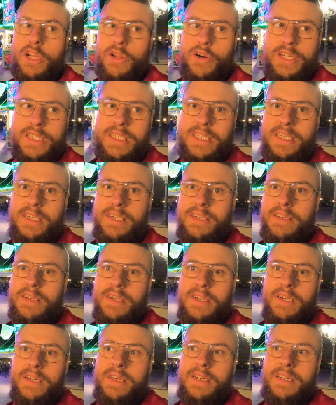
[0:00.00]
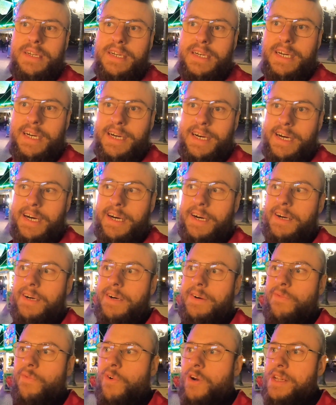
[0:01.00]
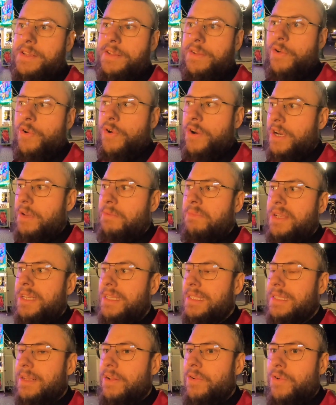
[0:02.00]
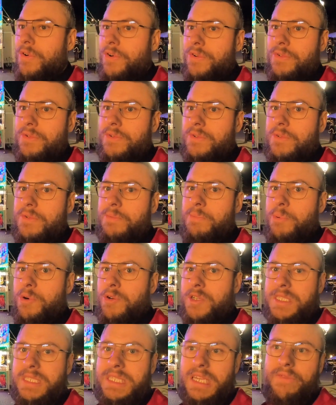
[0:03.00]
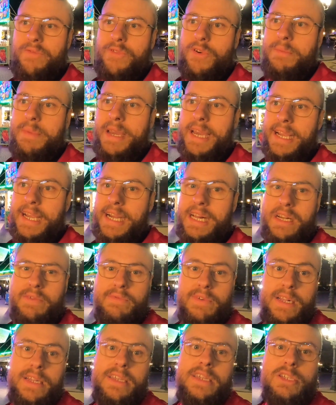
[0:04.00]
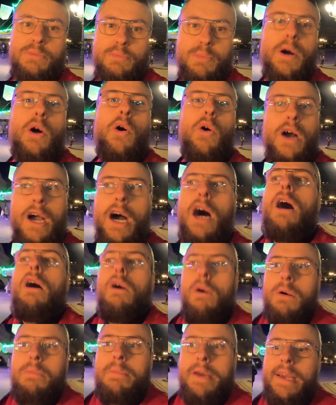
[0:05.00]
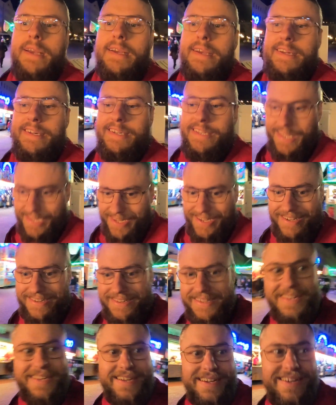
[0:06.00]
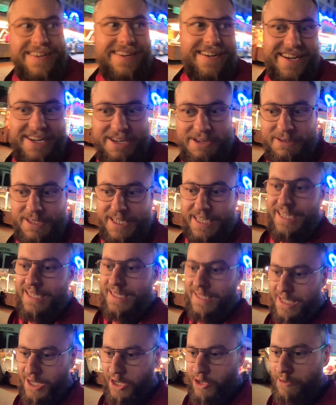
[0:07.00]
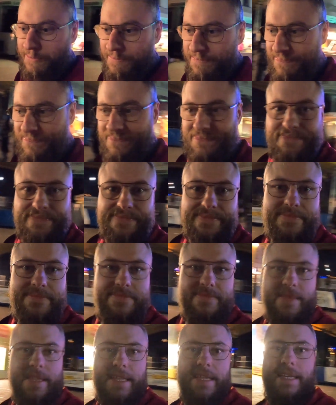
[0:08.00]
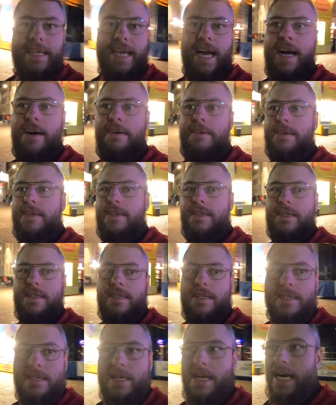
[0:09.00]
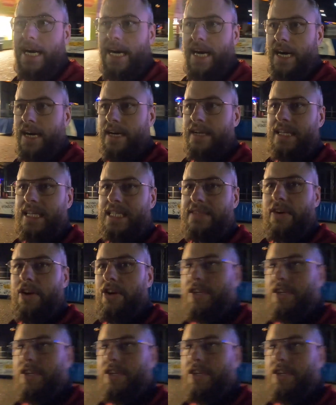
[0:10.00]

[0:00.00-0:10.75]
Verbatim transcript: die Leute äh, wollen einen höheren Mindestlohn und protestieren für mehr Geld, weil ich brauche auch mehr Geld. ja. So, ja, äh, das